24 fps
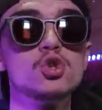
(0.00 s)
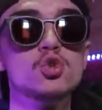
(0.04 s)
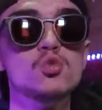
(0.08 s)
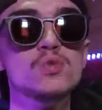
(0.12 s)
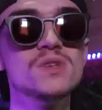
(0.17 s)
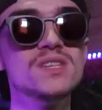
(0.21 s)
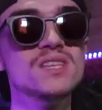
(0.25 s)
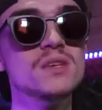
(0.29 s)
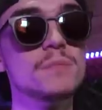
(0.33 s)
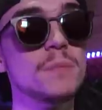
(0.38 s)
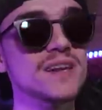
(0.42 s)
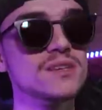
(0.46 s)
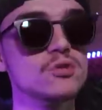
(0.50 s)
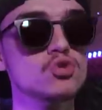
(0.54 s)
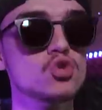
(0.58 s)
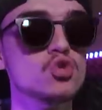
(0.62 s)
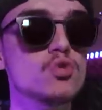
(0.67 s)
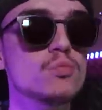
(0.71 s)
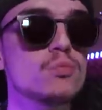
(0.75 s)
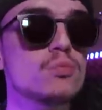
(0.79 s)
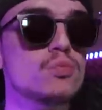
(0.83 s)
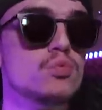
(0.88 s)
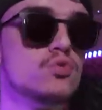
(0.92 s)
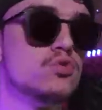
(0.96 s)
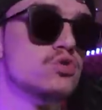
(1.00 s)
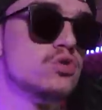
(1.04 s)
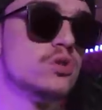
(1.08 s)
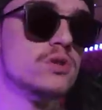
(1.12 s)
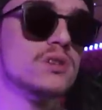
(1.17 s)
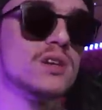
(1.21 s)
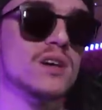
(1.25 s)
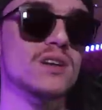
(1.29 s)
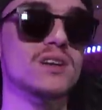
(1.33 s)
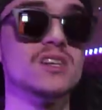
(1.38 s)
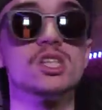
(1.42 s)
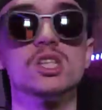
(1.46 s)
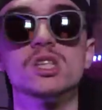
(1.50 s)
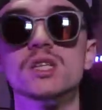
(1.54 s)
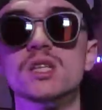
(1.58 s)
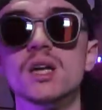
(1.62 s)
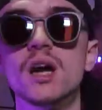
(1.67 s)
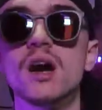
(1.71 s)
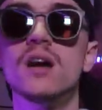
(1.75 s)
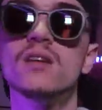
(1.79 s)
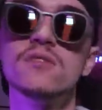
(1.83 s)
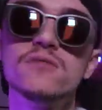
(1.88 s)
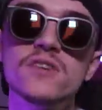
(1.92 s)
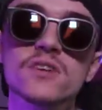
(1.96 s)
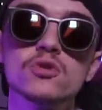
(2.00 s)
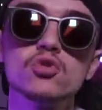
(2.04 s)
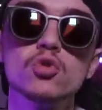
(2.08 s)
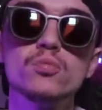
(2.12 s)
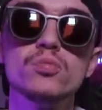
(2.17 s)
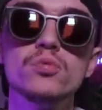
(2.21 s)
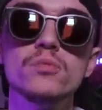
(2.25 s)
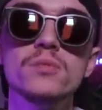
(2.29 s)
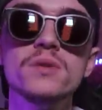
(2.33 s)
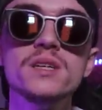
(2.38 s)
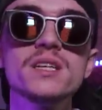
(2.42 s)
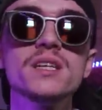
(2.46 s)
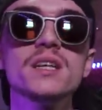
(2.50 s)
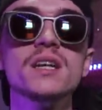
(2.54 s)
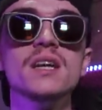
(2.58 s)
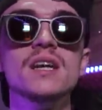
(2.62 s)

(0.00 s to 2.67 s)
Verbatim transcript: Celui qui passe le plus de temps en général face au public,